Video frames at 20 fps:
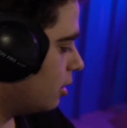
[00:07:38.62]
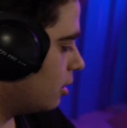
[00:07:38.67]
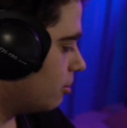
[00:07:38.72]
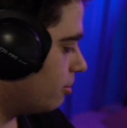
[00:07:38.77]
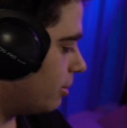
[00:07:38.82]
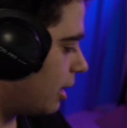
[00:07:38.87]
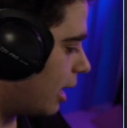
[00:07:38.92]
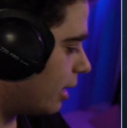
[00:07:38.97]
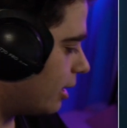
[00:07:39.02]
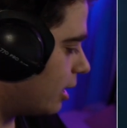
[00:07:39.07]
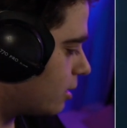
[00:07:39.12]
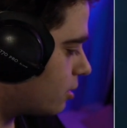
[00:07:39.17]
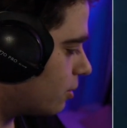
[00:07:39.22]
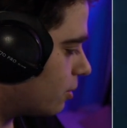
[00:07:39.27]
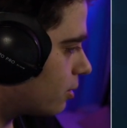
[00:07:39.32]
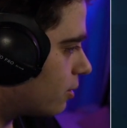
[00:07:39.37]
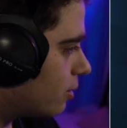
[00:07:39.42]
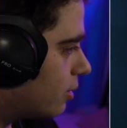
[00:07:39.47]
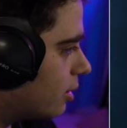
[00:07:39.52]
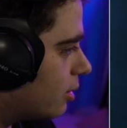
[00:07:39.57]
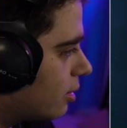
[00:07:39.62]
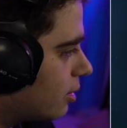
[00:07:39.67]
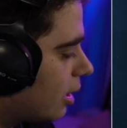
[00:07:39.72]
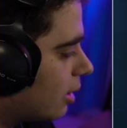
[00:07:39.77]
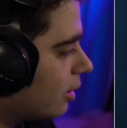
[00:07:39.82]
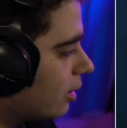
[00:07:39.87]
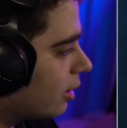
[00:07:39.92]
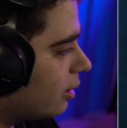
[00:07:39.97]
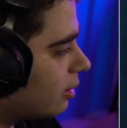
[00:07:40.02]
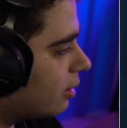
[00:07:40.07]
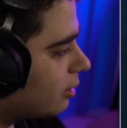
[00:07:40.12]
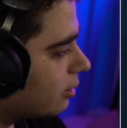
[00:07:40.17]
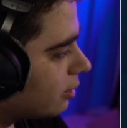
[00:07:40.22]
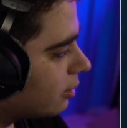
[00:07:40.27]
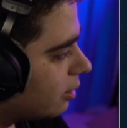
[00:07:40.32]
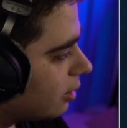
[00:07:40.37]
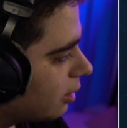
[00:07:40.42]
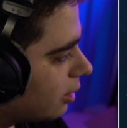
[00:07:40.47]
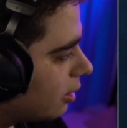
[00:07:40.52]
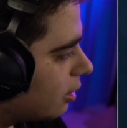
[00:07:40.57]
Mais Aya, ça doit être une dinguerie. Hein.
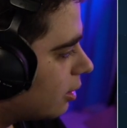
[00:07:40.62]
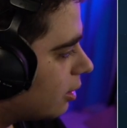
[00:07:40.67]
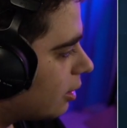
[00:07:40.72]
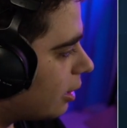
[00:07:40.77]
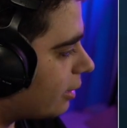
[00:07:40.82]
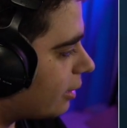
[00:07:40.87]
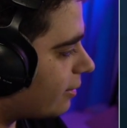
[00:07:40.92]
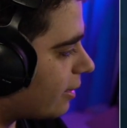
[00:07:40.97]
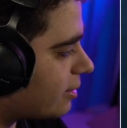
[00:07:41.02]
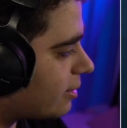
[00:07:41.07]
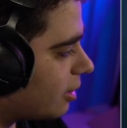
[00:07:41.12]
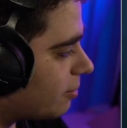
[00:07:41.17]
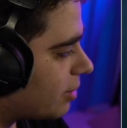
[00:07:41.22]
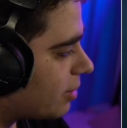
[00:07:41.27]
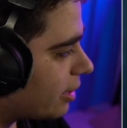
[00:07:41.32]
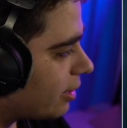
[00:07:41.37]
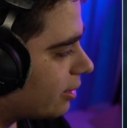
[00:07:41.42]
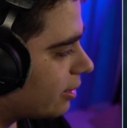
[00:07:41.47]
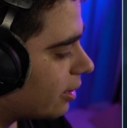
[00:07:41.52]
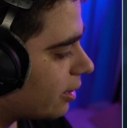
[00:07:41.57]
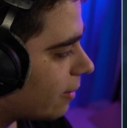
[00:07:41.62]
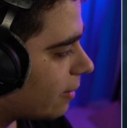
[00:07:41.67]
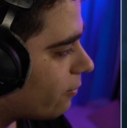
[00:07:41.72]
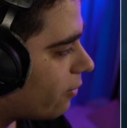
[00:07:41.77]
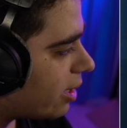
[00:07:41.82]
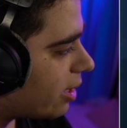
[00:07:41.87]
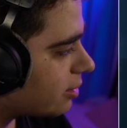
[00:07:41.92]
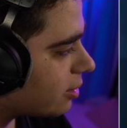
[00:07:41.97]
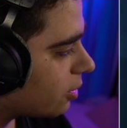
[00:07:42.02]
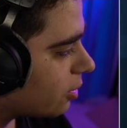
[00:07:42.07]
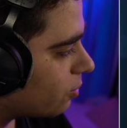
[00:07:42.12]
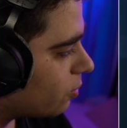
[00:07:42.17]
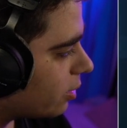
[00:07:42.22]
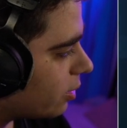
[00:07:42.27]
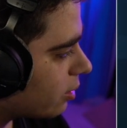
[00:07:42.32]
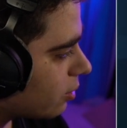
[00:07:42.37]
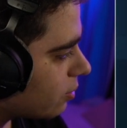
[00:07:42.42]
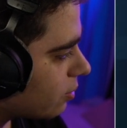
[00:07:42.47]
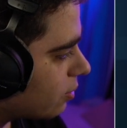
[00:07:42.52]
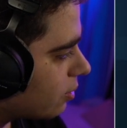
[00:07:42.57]
La d'Aya Nakamura, ça doit
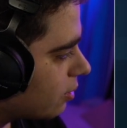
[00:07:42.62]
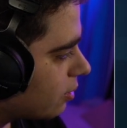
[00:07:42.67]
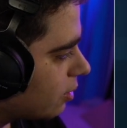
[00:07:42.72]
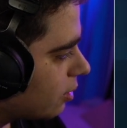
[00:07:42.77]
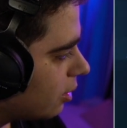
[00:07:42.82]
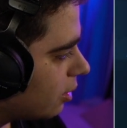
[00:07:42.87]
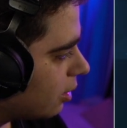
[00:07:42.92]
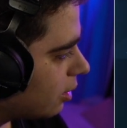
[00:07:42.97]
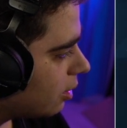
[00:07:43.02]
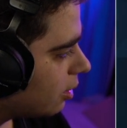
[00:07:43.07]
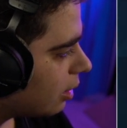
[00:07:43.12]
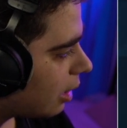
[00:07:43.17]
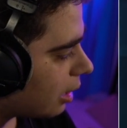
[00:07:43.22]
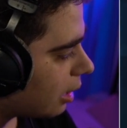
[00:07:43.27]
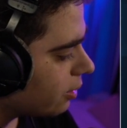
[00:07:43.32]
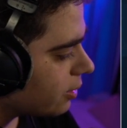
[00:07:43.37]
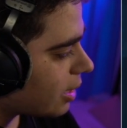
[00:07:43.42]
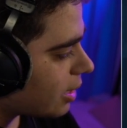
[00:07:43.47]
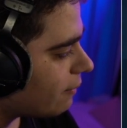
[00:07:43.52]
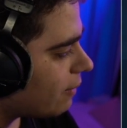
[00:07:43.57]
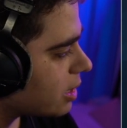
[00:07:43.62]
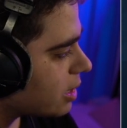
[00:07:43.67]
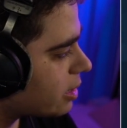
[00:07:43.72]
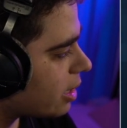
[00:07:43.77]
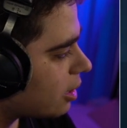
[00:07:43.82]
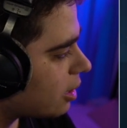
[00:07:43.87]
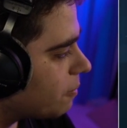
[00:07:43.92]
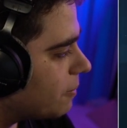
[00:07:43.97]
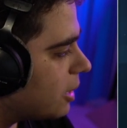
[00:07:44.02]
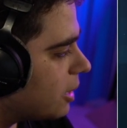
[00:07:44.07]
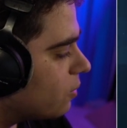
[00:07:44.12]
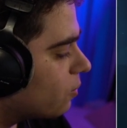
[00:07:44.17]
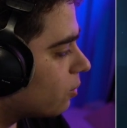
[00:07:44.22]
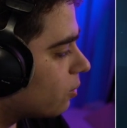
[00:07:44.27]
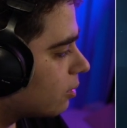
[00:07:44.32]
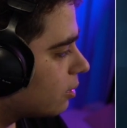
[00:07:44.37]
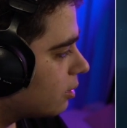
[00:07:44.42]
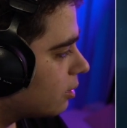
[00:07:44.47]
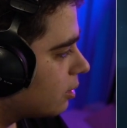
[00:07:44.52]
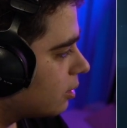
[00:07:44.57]
être. Euh, ah non, ça va, 7
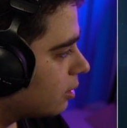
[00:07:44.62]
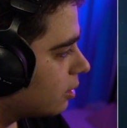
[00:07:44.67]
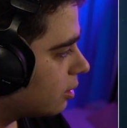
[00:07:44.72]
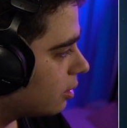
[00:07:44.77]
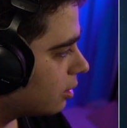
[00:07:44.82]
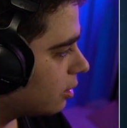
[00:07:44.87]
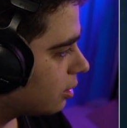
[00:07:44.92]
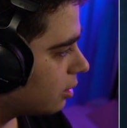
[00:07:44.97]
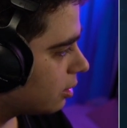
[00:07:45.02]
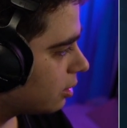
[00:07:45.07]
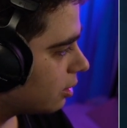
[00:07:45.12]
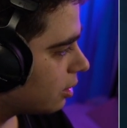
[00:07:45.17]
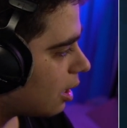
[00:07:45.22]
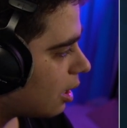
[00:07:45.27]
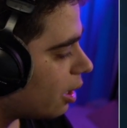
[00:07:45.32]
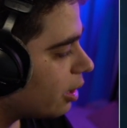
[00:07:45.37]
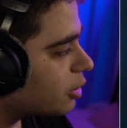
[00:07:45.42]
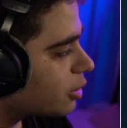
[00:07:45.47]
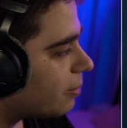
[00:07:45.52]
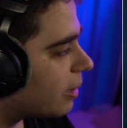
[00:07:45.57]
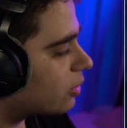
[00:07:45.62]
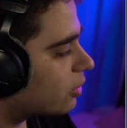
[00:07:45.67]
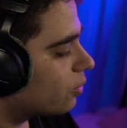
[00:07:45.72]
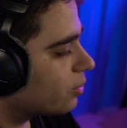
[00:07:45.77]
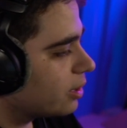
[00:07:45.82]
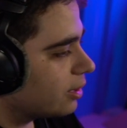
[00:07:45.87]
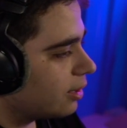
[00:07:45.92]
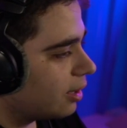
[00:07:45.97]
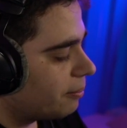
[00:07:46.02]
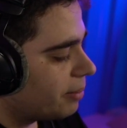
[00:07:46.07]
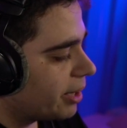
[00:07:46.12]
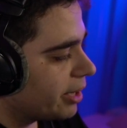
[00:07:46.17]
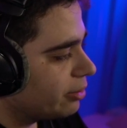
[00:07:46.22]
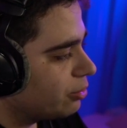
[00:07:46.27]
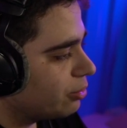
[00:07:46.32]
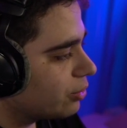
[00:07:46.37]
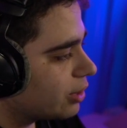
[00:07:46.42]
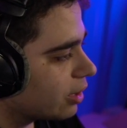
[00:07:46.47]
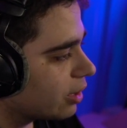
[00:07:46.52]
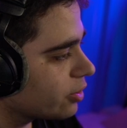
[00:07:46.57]
millions. Ah, je m'attendais à un bail
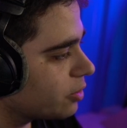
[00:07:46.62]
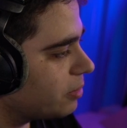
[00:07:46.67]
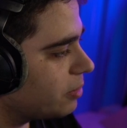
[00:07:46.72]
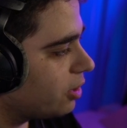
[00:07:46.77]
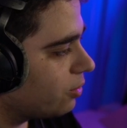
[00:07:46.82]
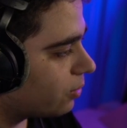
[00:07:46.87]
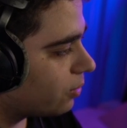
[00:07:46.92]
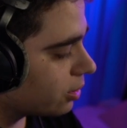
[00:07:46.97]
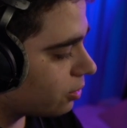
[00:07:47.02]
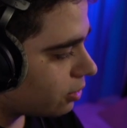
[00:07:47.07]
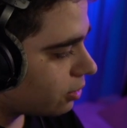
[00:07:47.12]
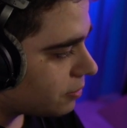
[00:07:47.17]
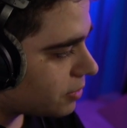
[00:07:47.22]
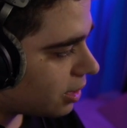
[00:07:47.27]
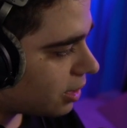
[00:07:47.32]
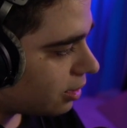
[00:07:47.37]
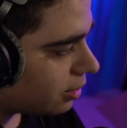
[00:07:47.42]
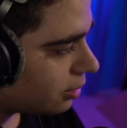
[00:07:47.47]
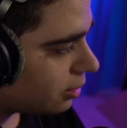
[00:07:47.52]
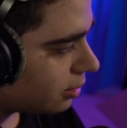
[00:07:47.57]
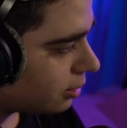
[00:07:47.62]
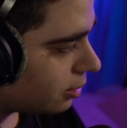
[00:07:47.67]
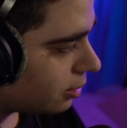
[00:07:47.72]
de 15 millions, un truc comme ça.